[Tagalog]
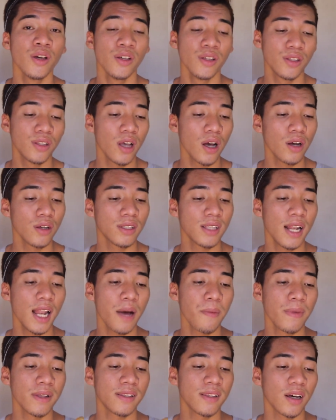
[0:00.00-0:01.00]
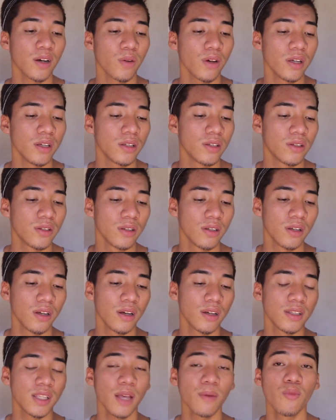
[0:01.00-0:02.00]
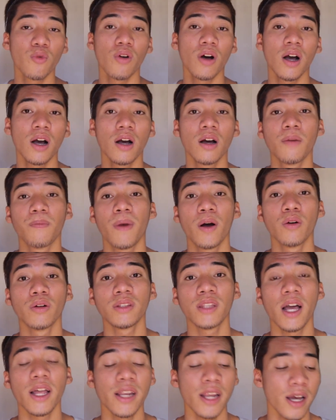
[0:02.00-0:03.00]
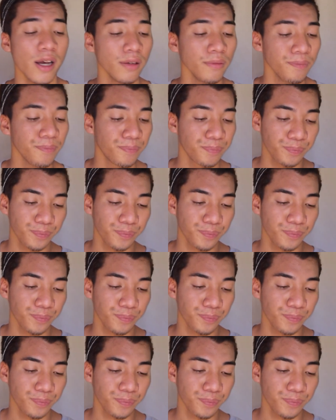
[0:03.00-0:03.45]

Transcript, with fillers: So, salamat sa quest, uh, sa imuhang pangutana.